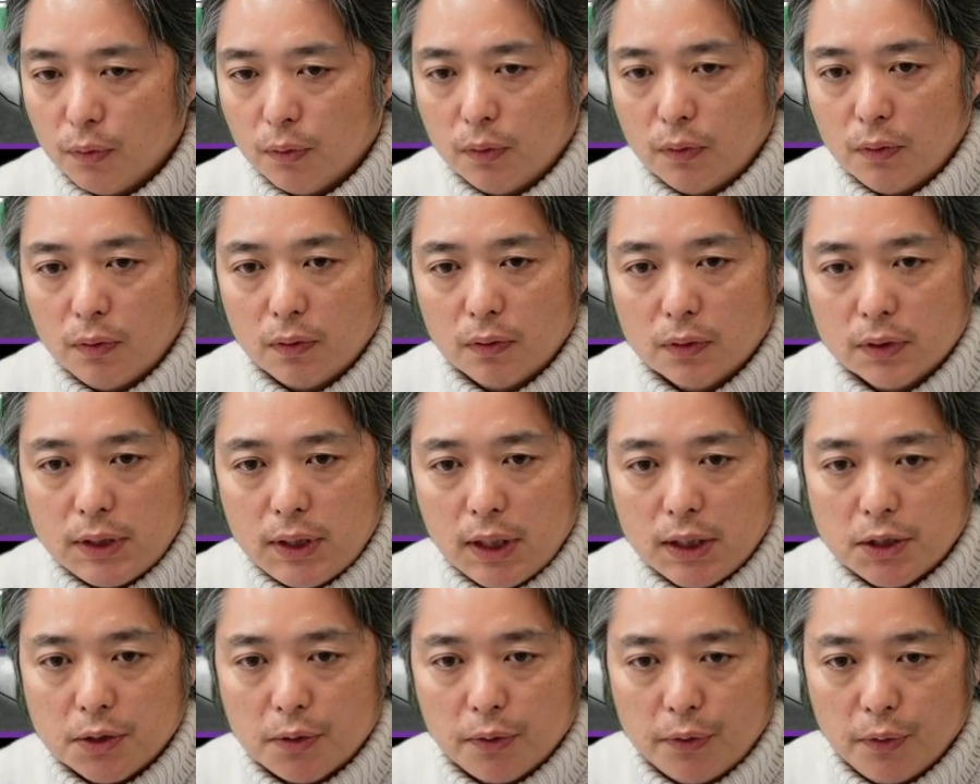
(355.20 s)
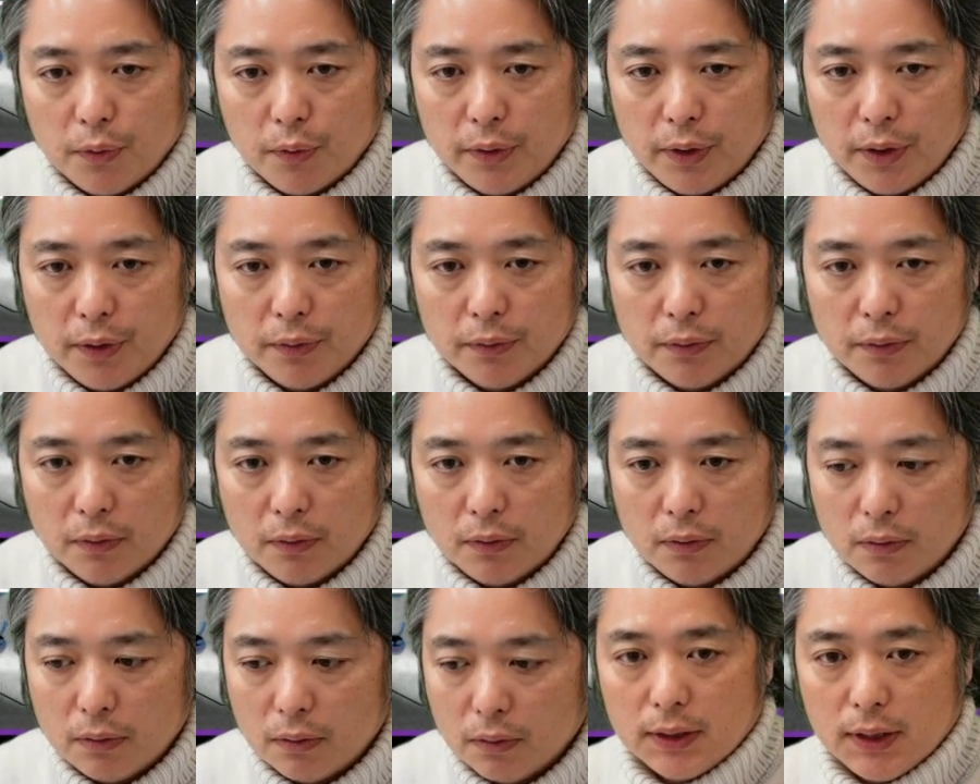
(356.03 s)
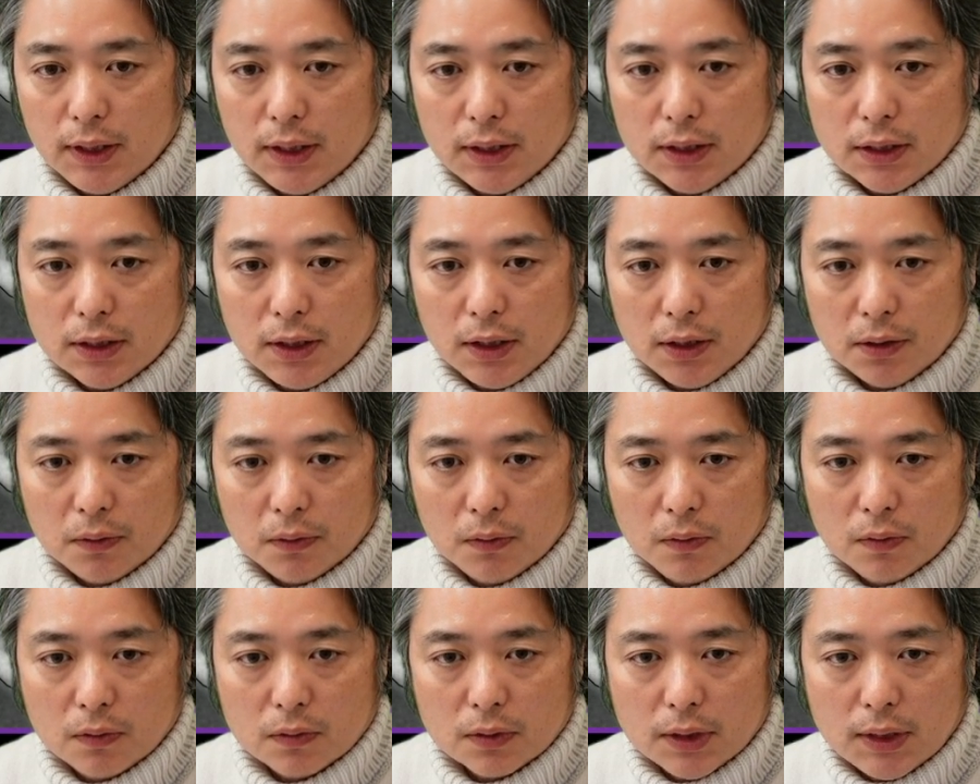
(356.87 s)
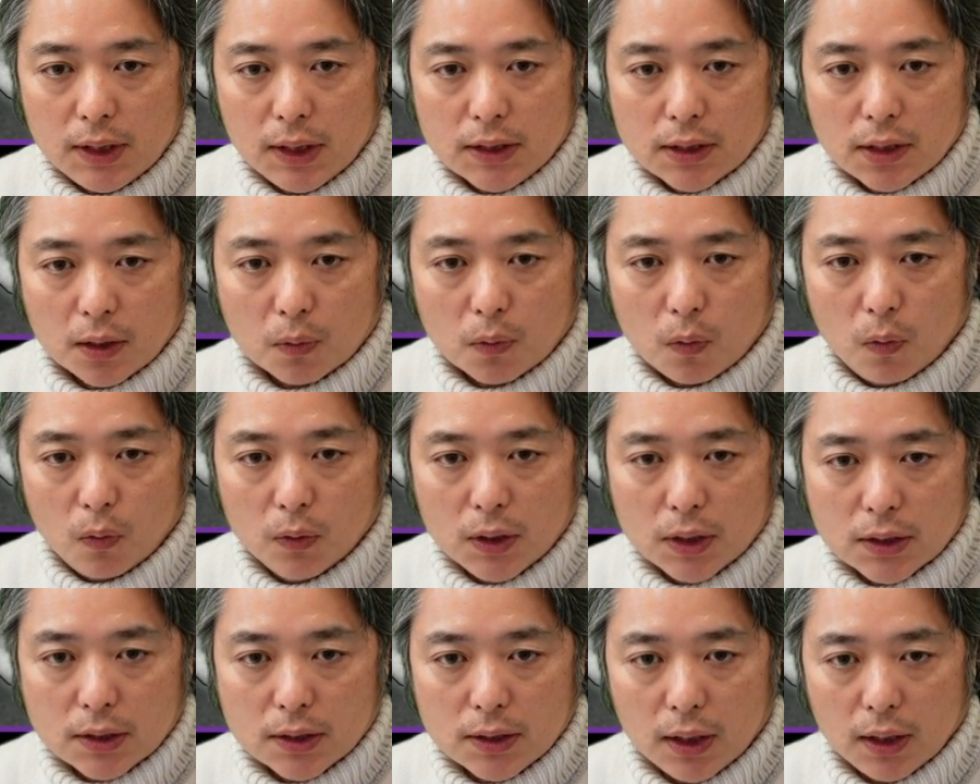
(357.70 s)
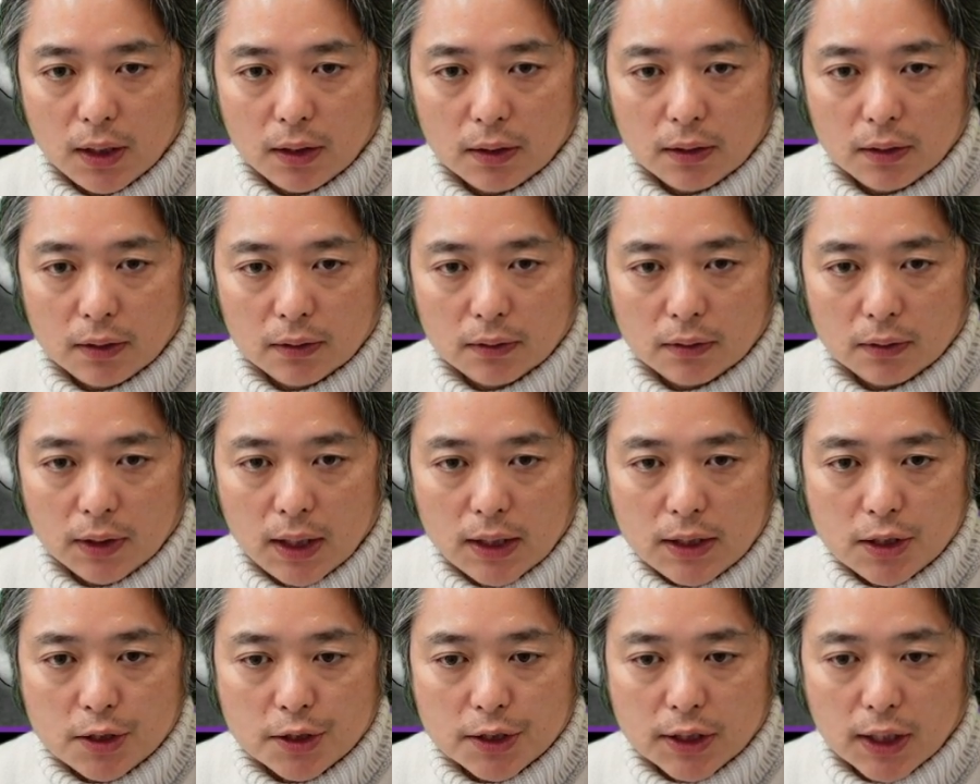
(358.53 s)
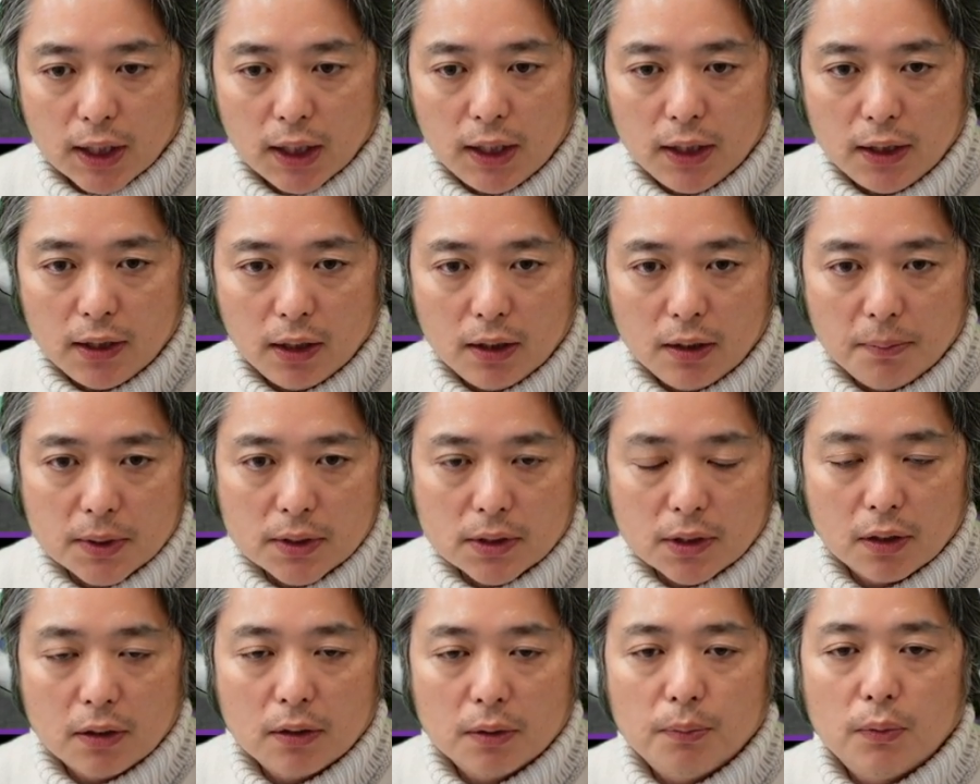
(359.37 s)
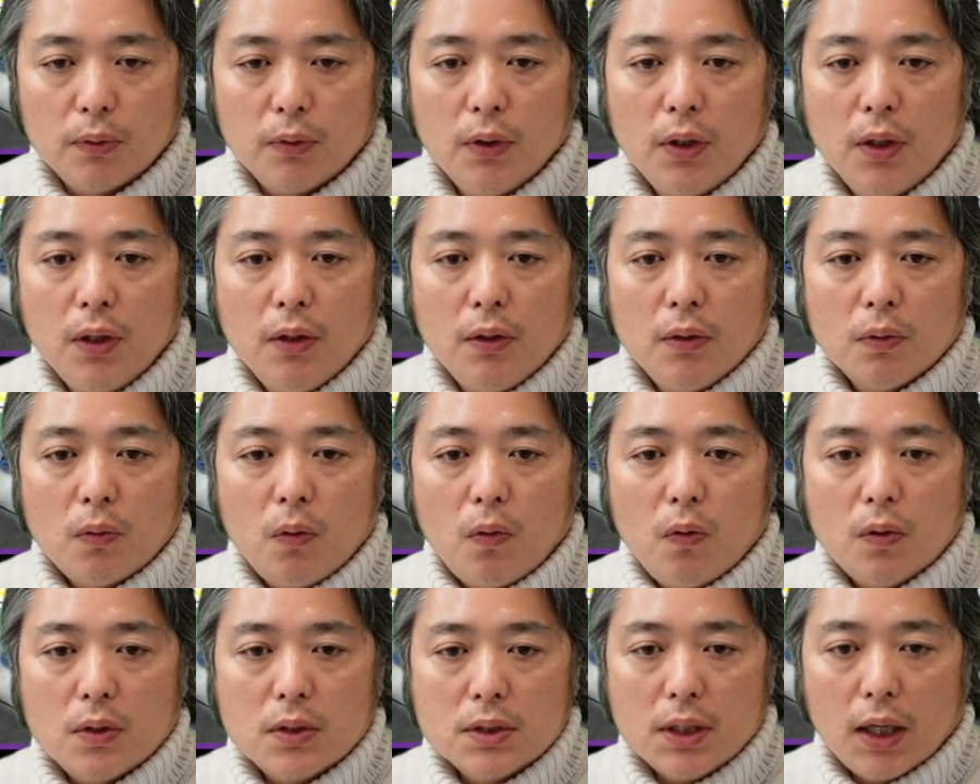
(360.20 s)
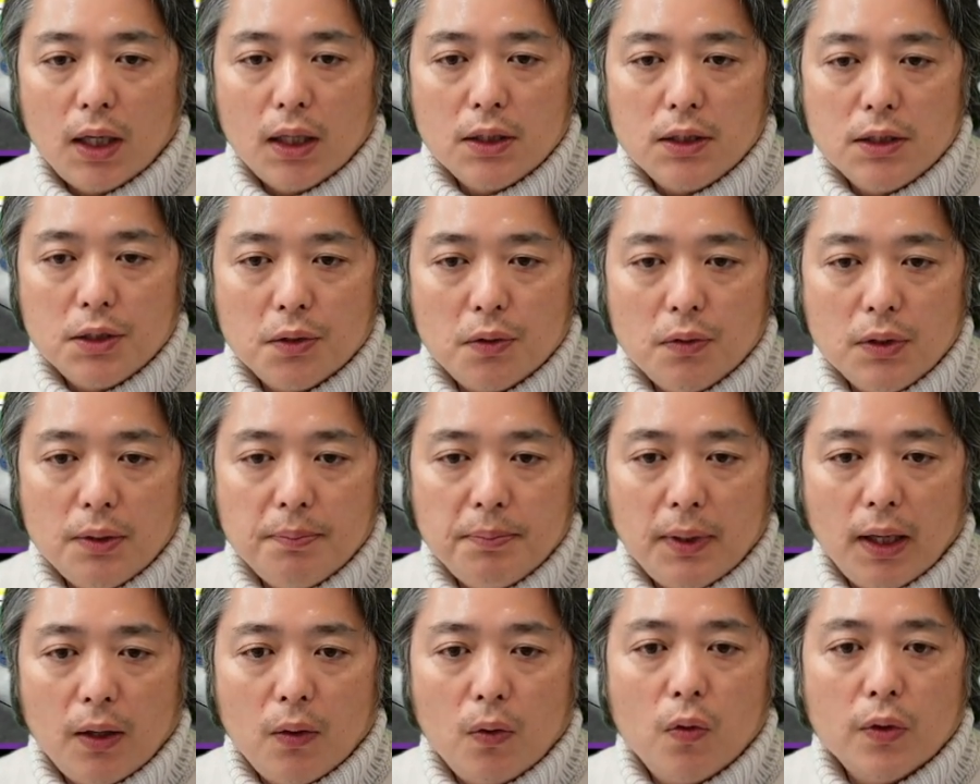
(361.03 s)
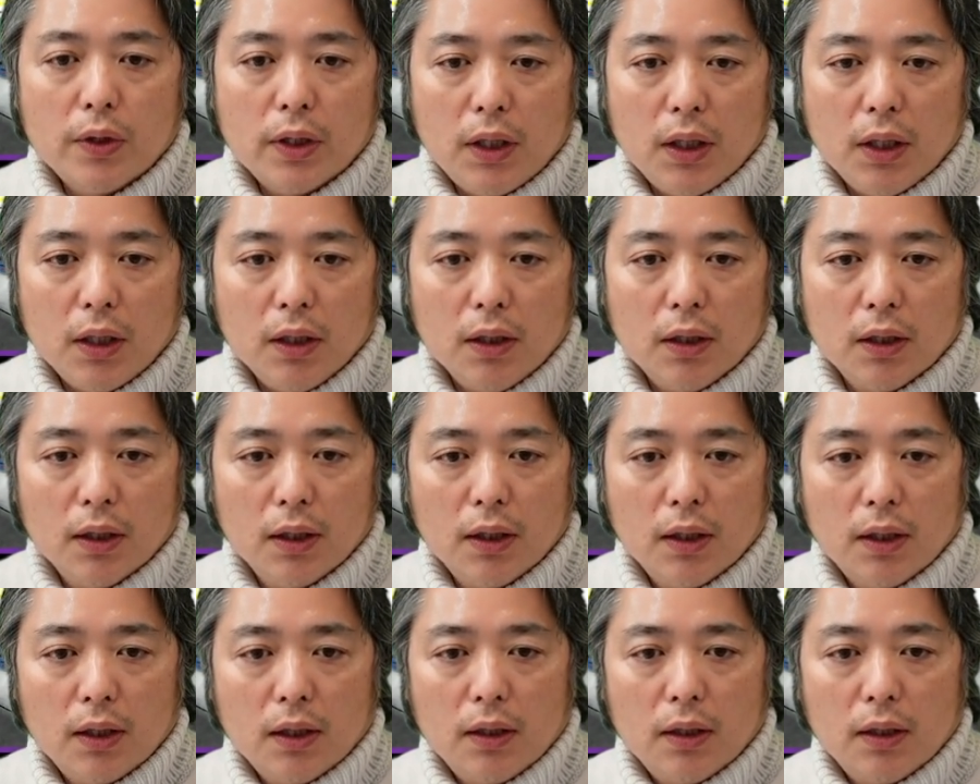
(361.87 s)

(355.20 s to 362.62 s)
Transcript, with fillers: このステージの表で言うと、ステージ2とステージ3、ここですね、矢印が引いてありますけども、ここの差が非常にま大きい。